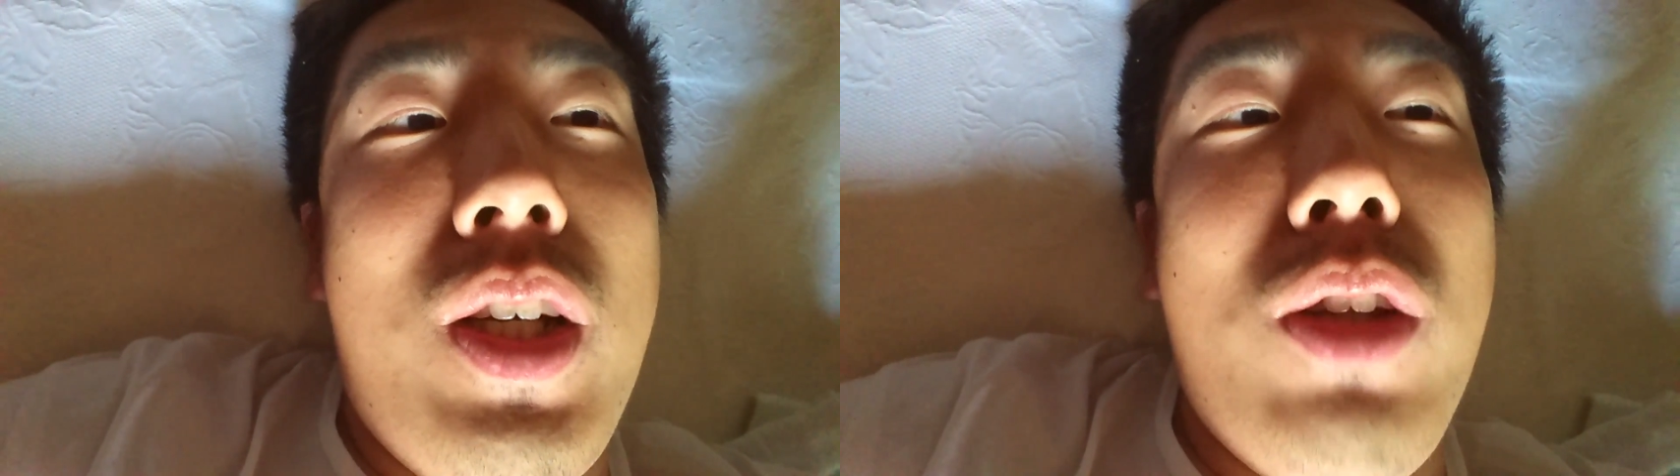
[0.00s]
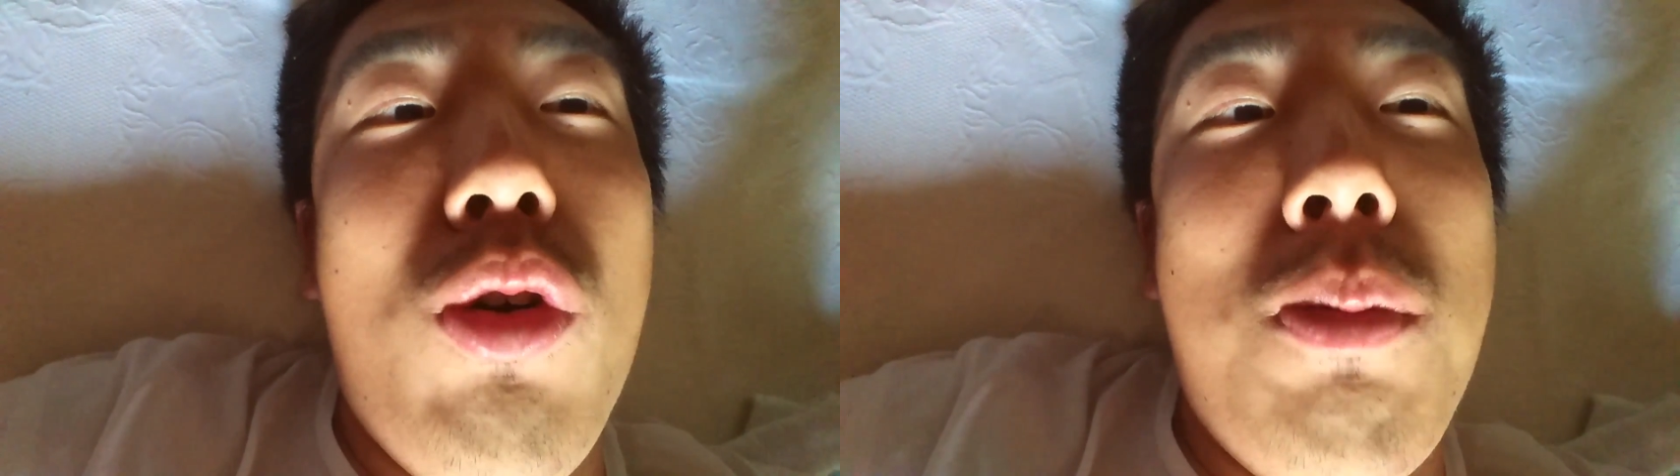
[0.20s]

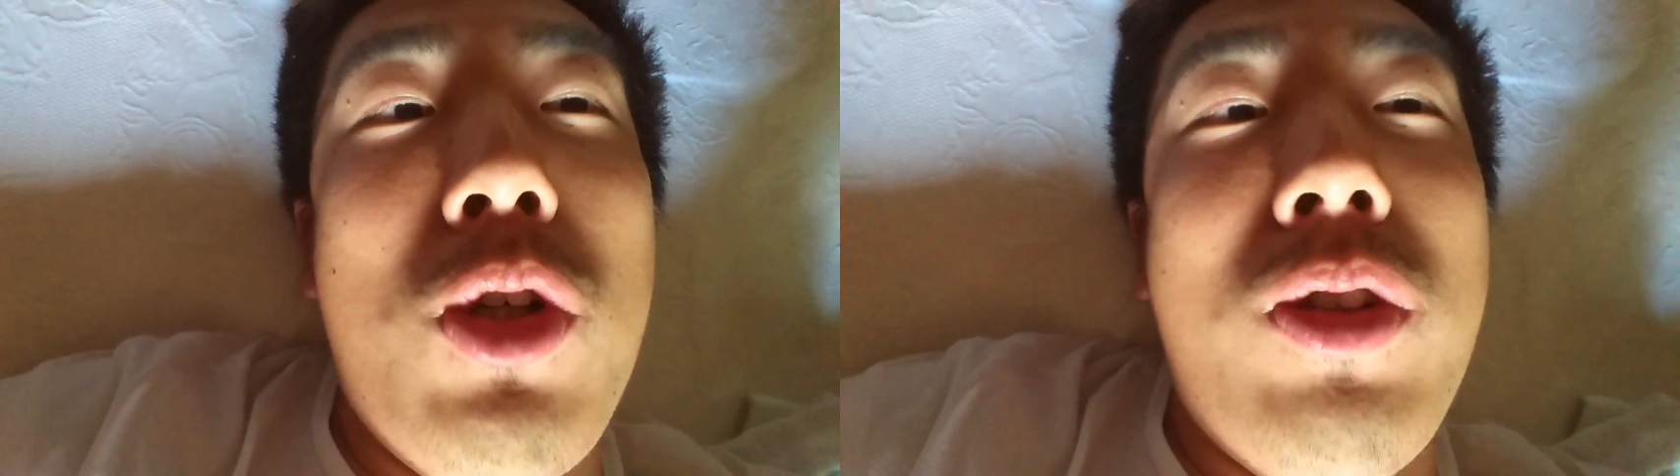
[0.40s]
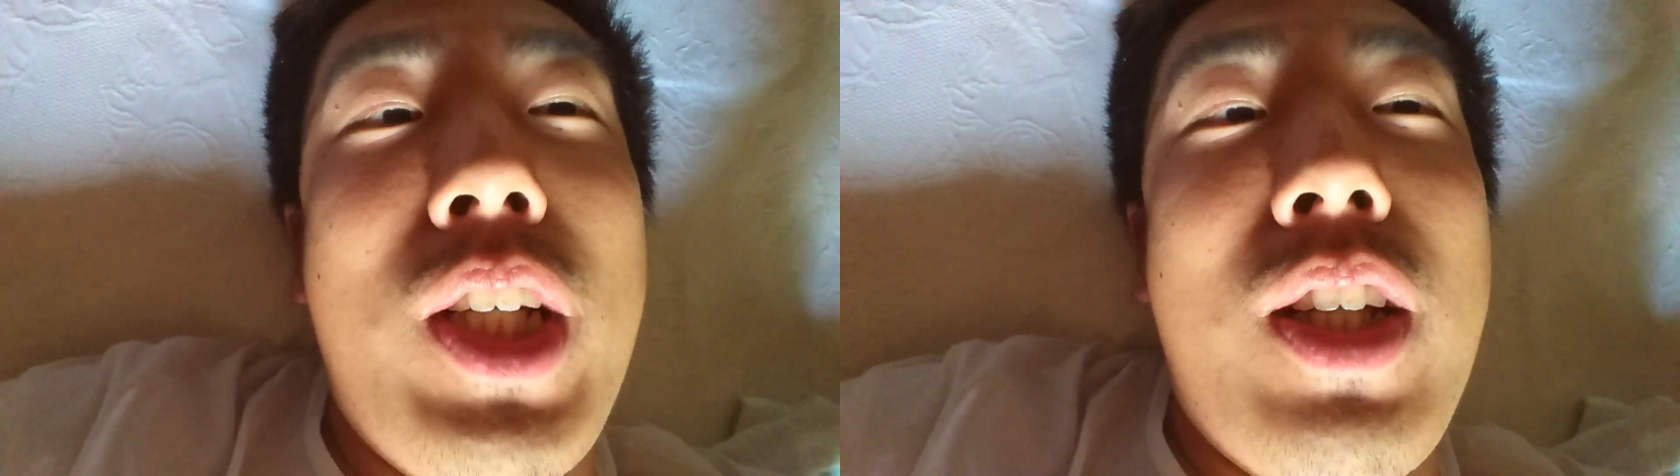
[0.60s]
えどう
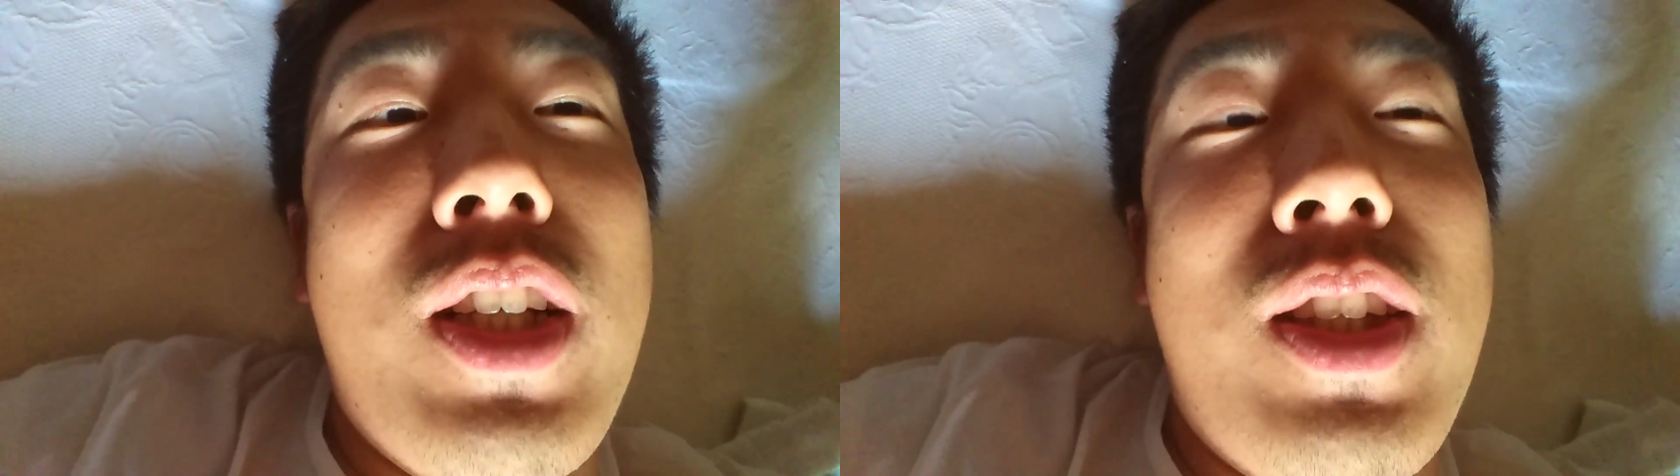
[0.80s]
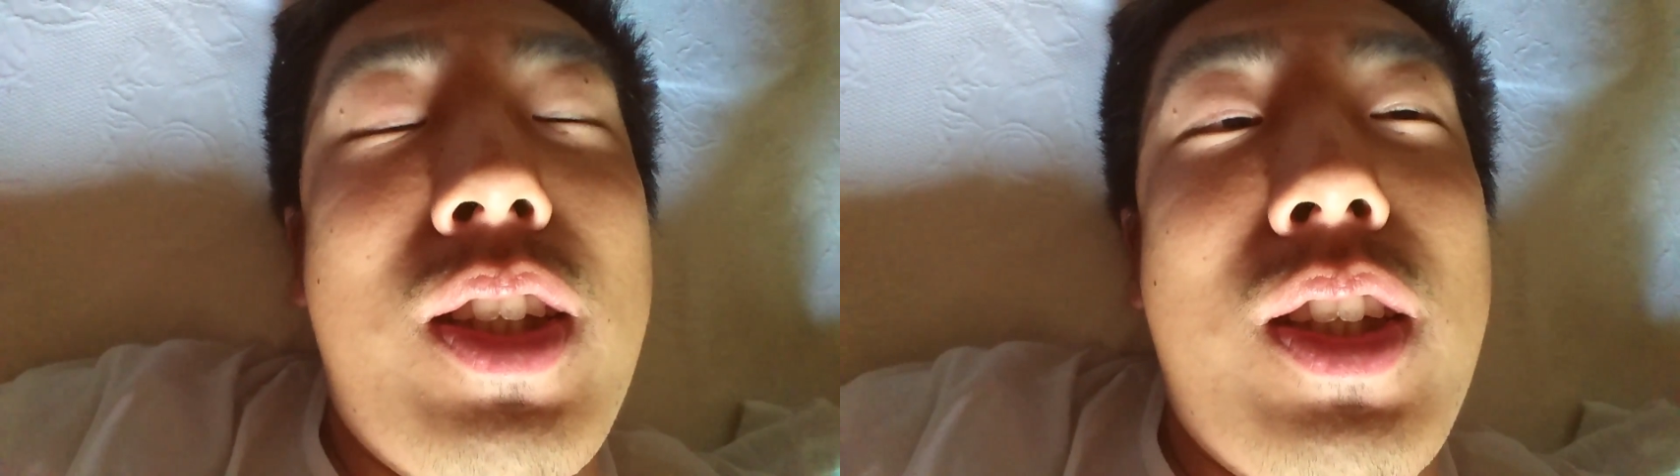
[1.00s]
も大手
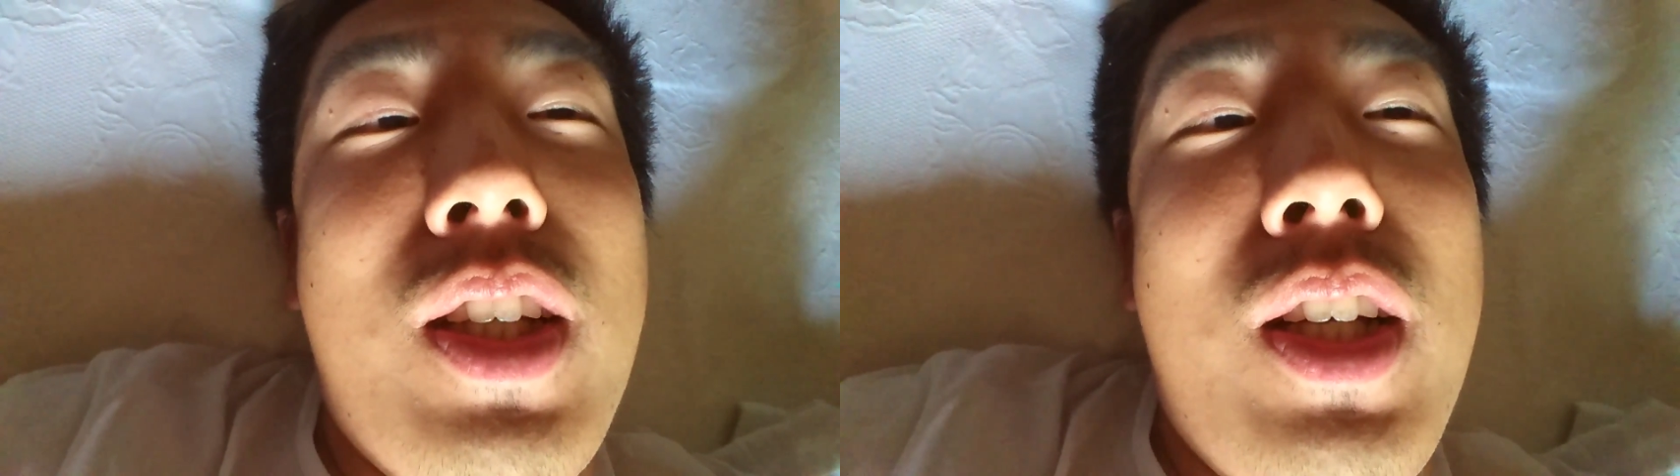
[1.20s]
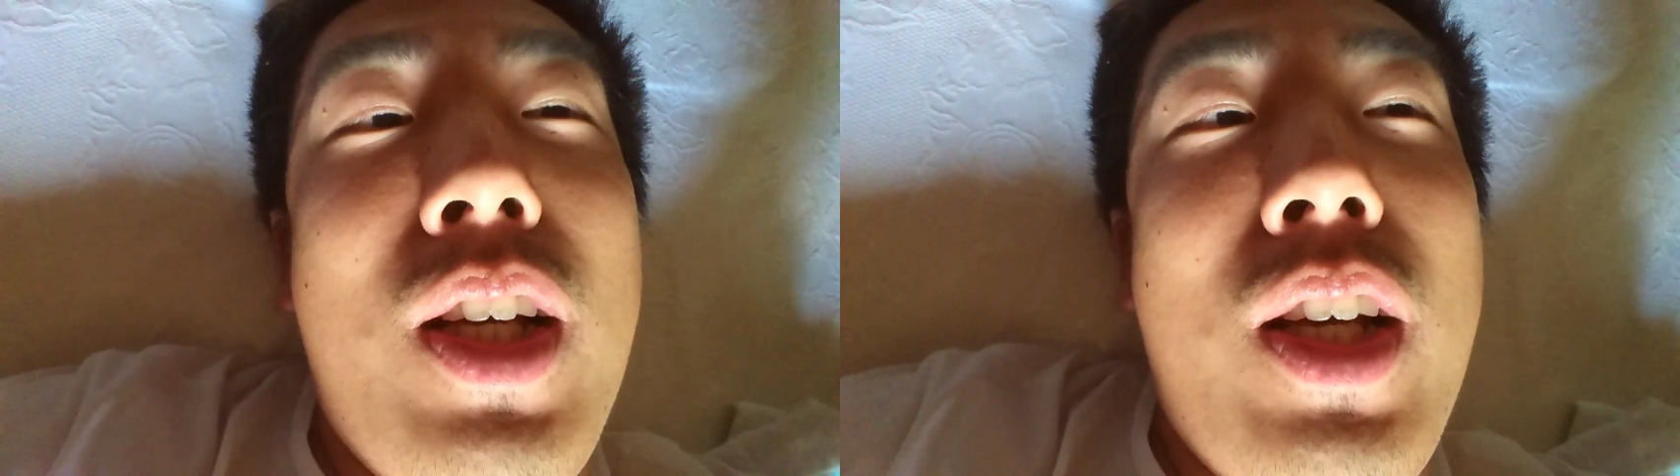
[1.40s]
です、